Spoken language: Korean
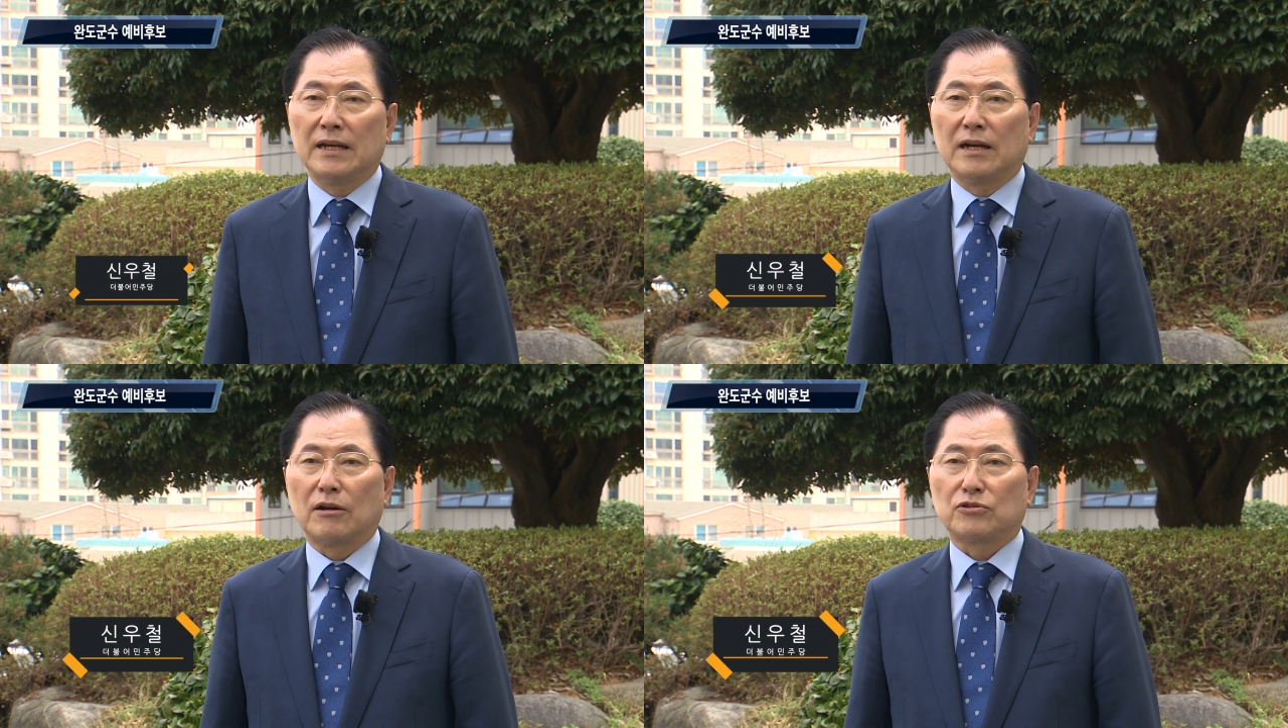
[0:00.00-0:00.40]

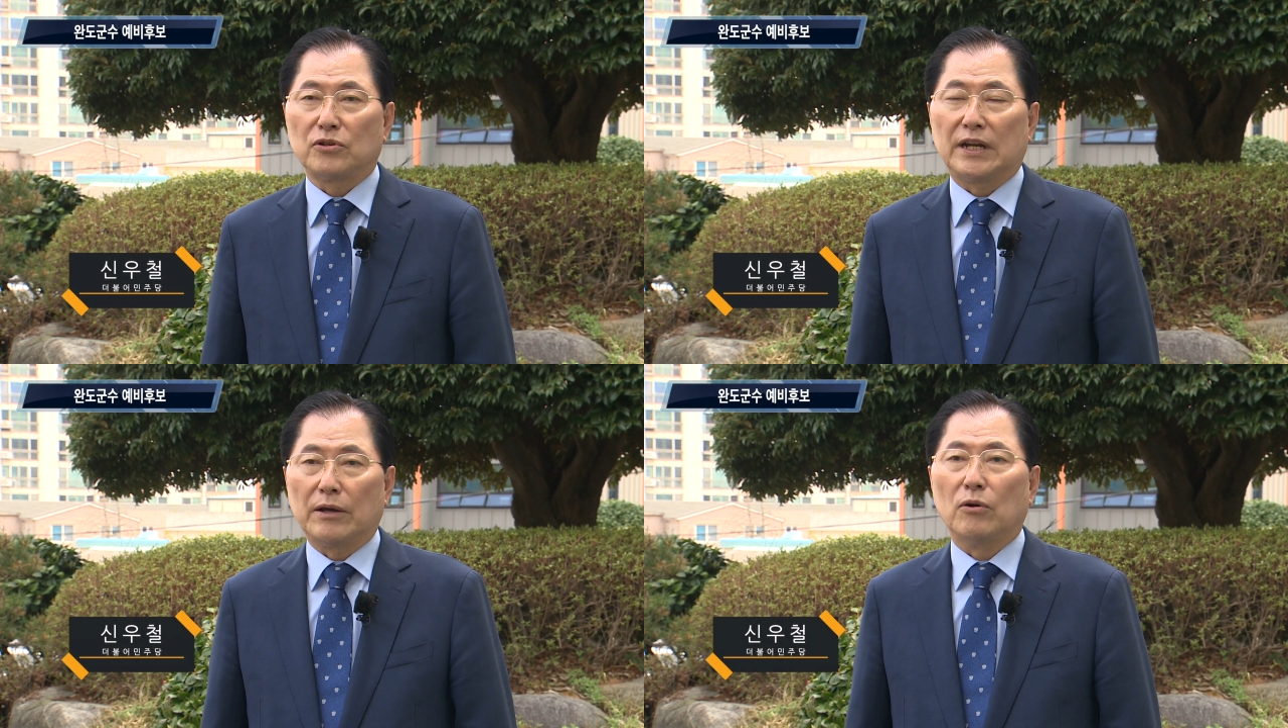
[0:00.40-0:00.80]
아,
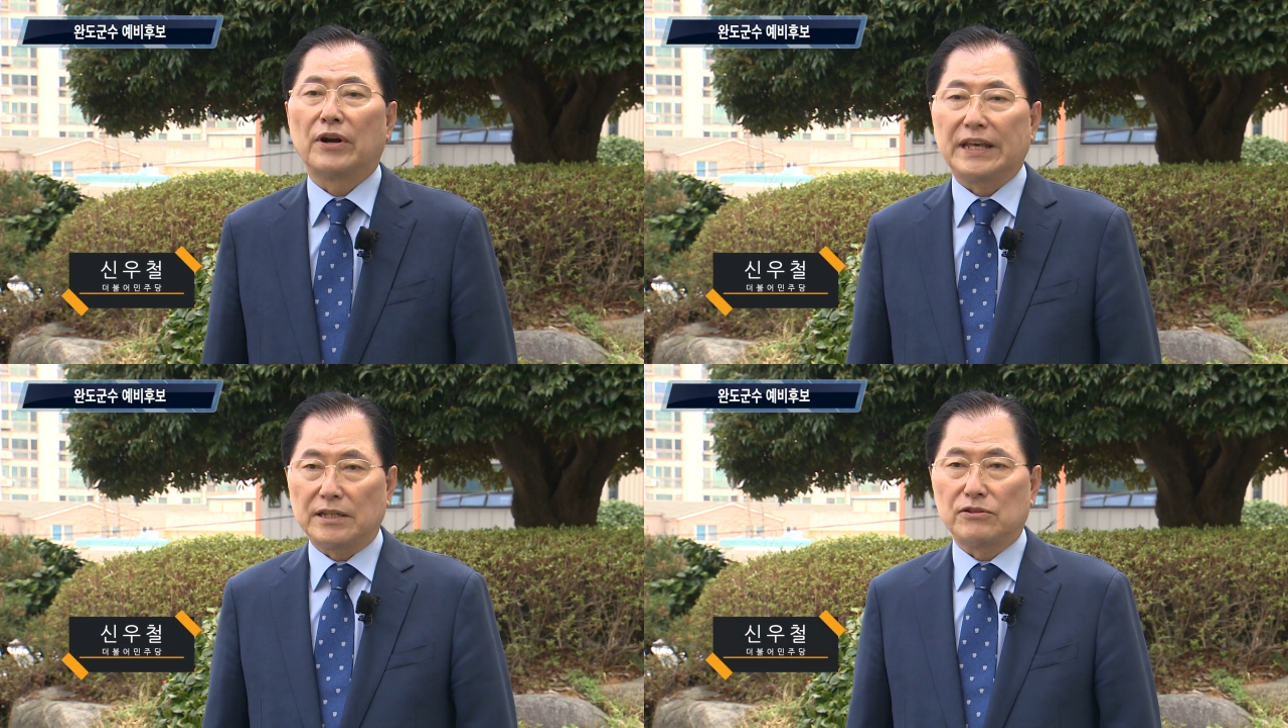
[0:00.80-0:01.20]
그동안에
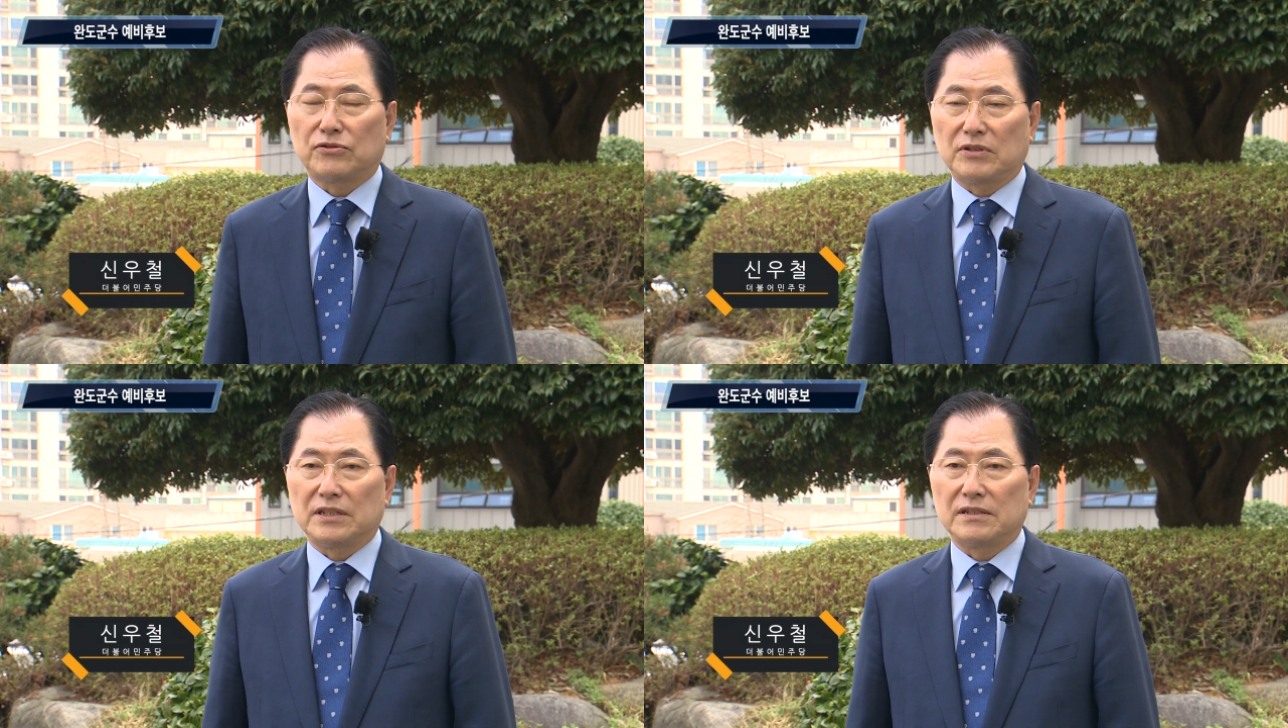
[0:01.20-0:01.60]
오래된
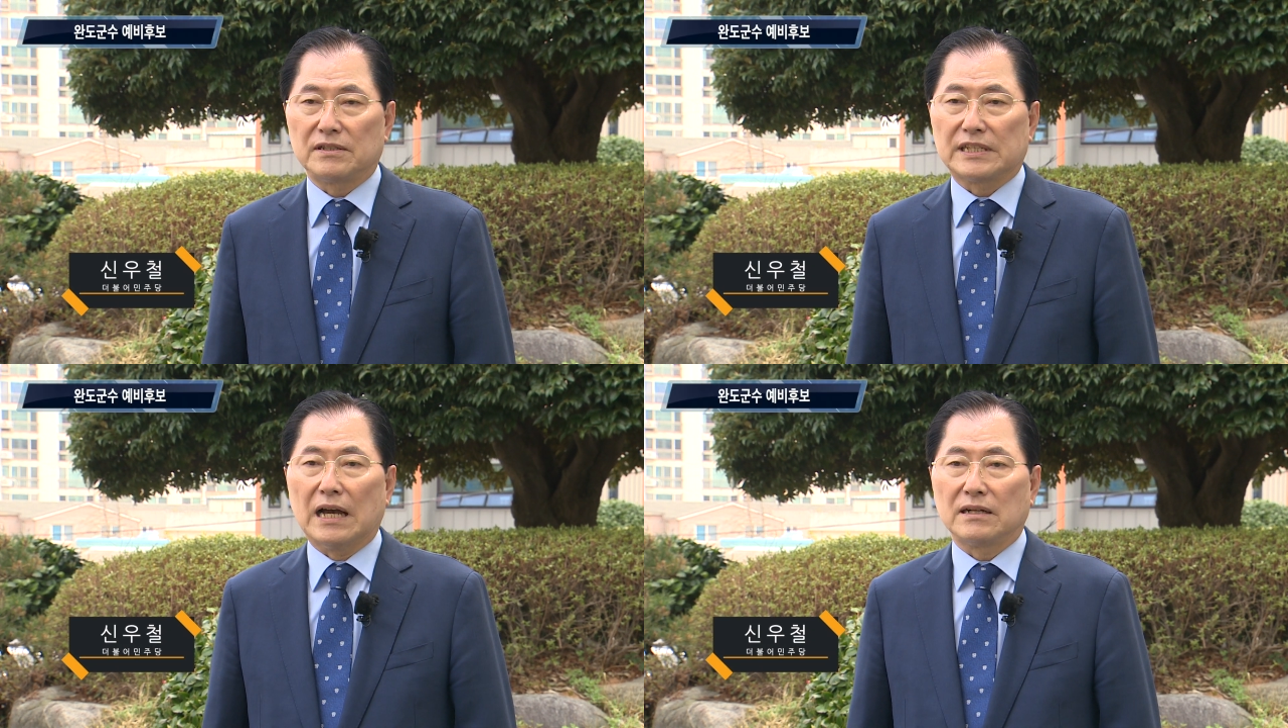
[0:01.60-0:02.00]

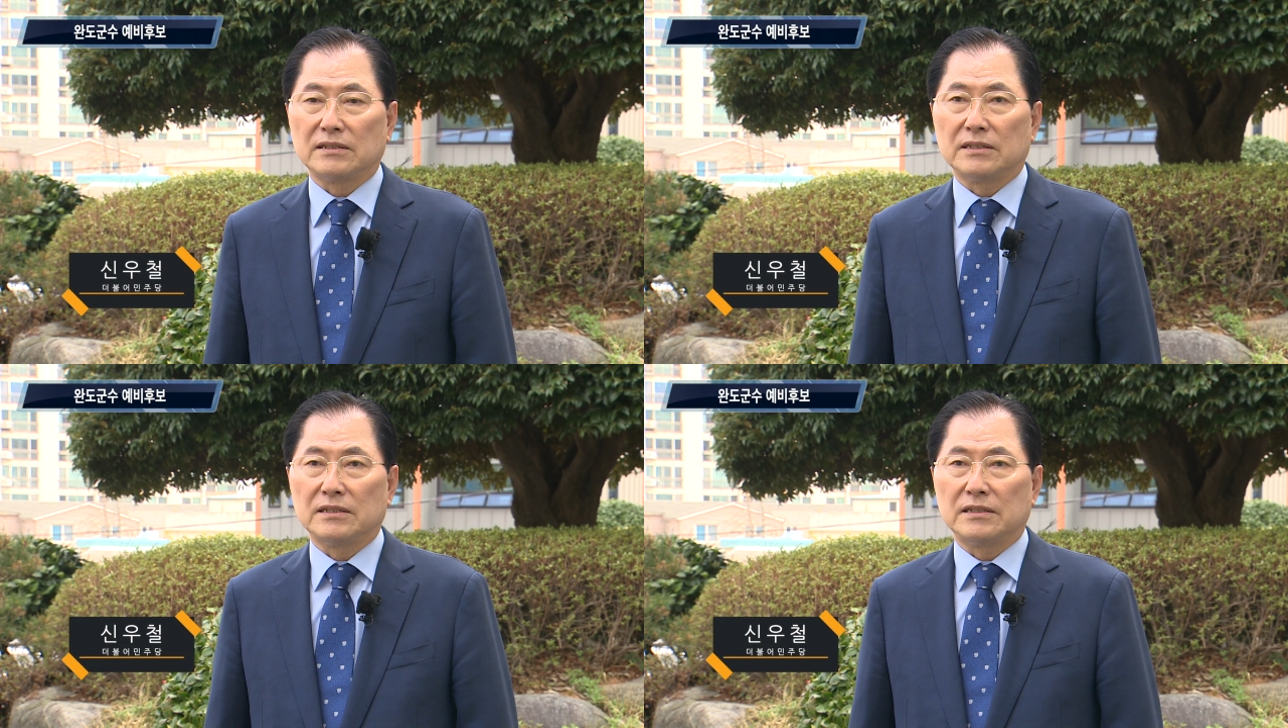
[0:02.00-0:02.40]
수건
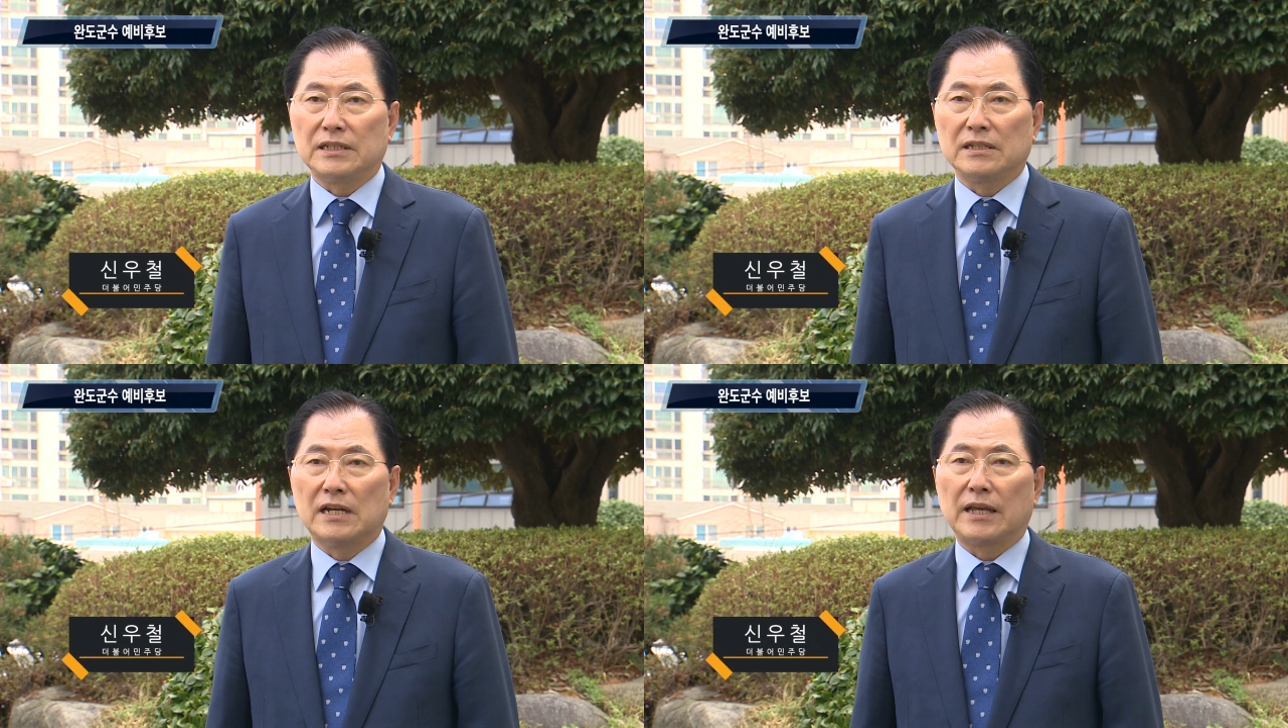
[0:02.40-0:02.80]

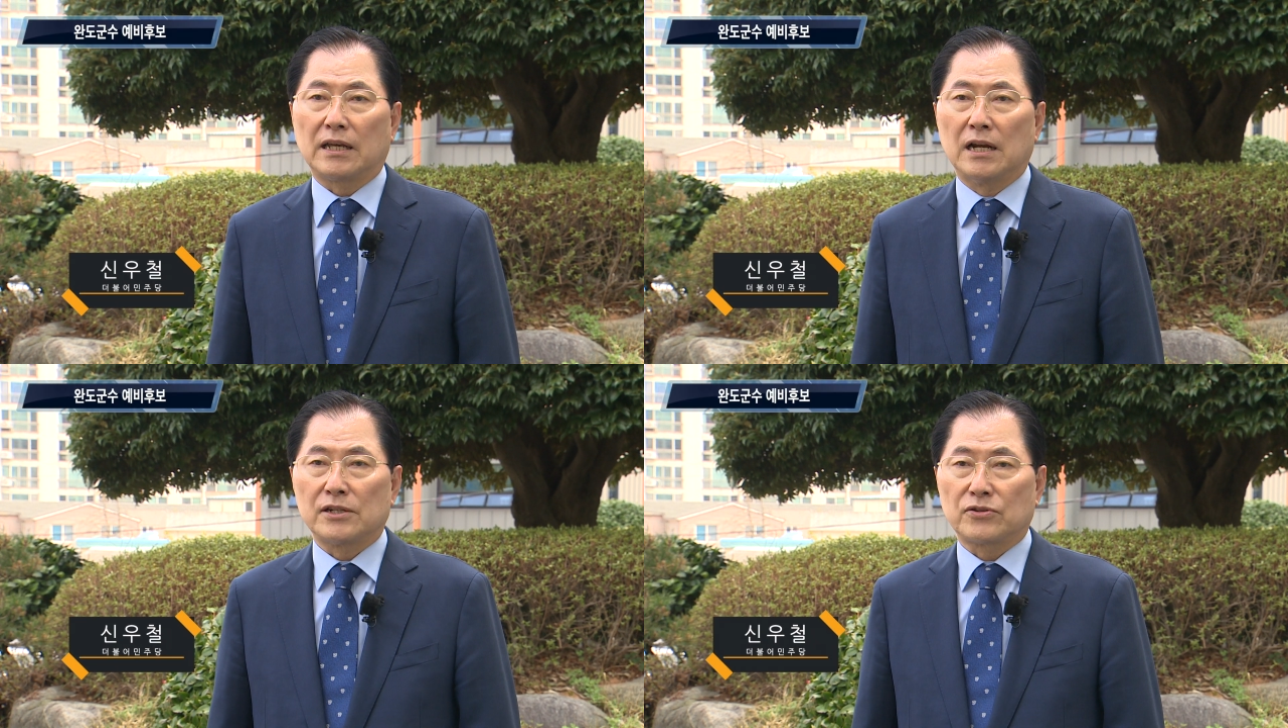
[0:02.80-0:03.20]
사항들이
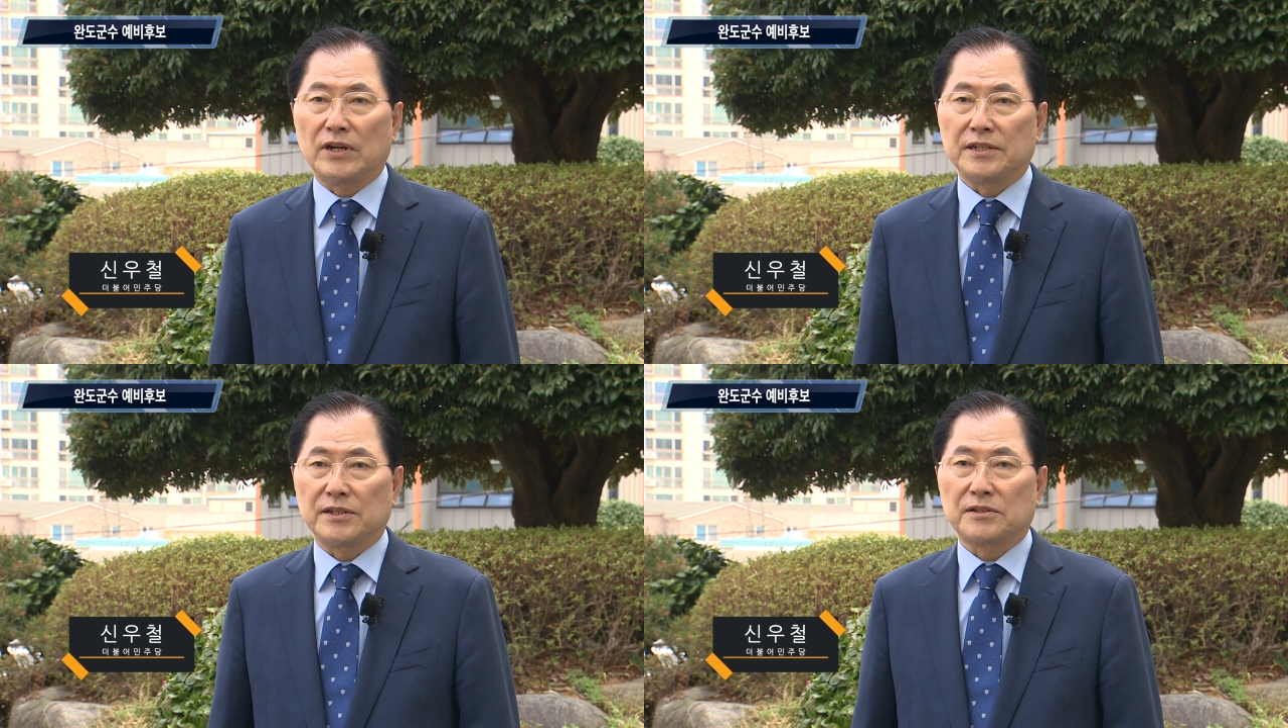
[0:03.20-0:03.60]
해결할
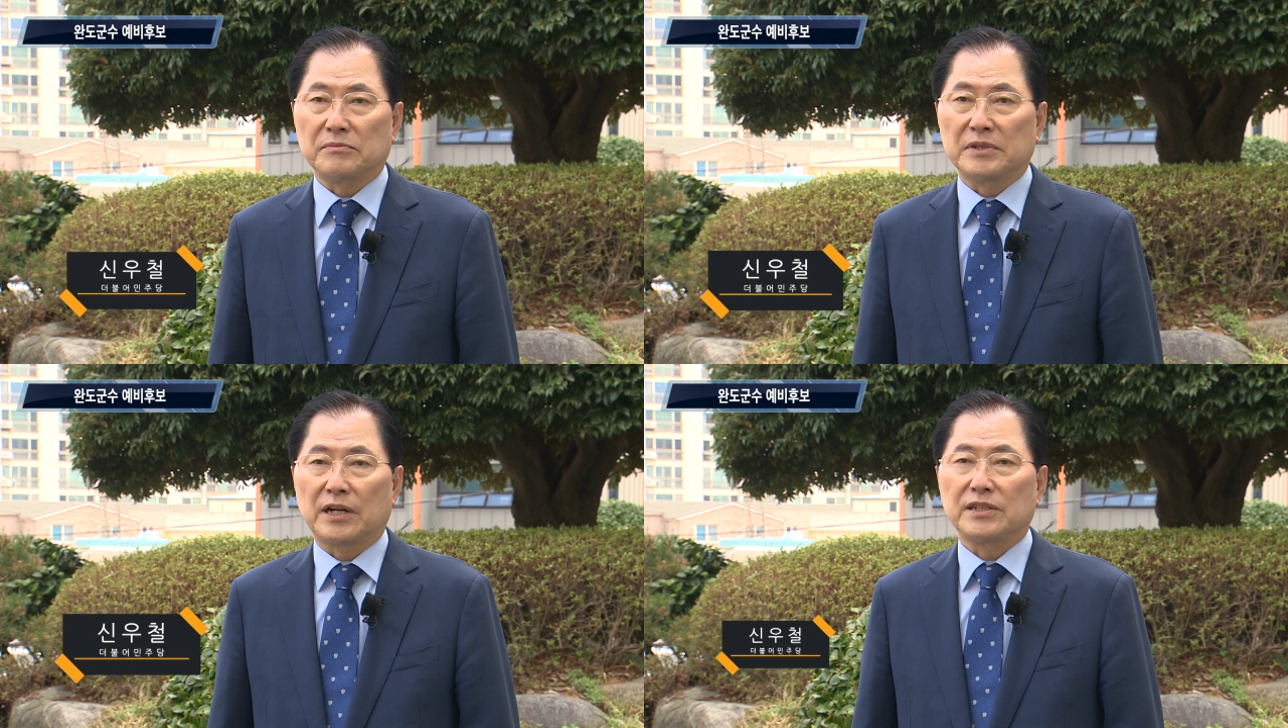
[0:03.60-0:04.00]
수가 있었습니다.